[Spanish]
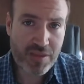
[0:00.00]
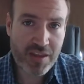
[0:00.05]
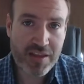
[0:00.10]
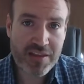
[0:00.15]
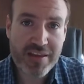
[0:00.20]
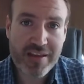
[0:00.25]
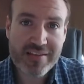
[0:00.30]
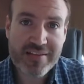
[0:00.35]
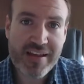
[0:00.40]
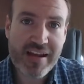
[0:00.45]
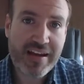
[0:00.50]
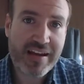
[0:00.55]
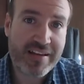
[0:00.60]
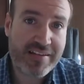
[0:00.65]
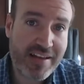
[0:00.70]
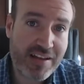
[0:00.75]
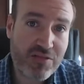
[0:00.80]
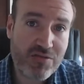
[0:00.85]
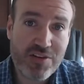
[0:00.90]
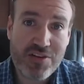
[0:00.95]
ya sea que
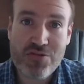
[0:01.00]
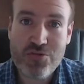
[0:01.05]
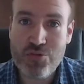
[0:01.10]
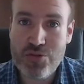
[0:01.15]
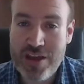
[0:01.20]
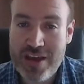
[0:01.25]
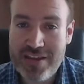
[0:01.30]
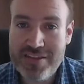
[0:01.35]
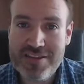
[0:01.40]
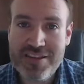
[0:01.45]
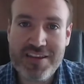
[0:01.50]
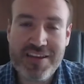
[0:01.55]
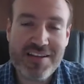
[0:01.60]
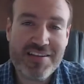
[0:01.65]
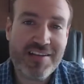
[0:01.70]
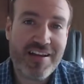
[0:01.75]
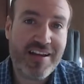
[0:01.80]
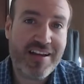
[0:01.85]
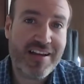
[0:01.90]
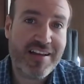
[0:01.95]
seas un estudiante, ya
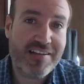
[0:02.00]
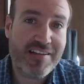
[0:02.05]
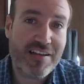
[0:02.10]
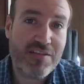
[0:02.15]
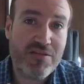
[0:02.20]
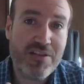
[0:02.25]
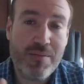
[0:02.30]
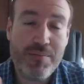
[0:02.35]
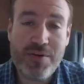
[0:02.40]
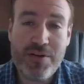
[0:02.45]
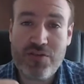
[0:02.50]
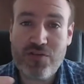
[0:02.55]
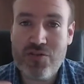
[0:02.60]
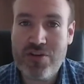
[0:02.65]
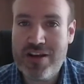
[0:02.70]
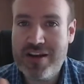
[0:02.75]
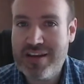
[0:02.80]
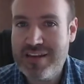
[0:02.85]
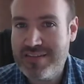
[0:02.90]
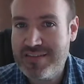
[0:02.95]
sea que seas una
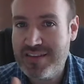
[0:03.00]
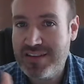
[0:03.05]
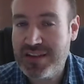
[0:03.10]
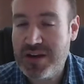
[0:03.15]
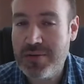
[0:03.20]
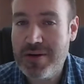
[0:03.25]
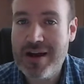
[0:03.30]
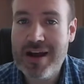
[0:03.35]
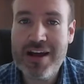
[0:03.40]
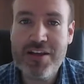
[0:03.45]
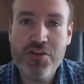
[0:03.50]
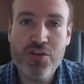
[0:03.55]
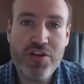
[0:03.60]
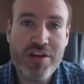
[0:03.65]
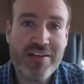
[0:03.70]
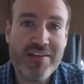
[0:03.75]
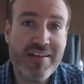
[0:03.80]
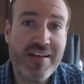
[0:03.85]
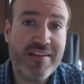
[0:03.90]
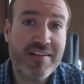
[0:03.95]
persona que esté trabajando,
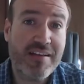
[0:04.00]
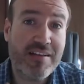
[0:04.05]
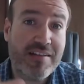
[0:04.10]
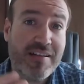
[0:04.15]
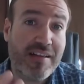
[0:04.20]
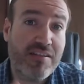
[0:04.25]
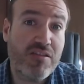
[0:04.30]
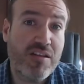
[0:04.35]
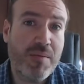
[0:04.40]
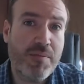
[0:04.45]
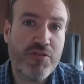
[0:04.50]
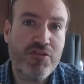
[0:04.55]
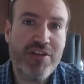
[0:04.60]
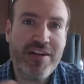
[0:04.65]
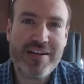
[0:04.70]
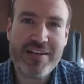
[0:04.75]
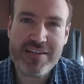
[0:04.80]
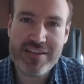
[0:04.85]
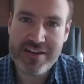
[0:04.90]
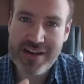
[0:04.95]
ya sea que seas una persona
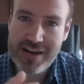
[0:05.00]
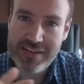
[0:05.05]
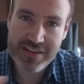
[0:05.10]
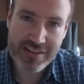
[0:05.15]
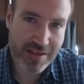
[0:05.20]
retirada,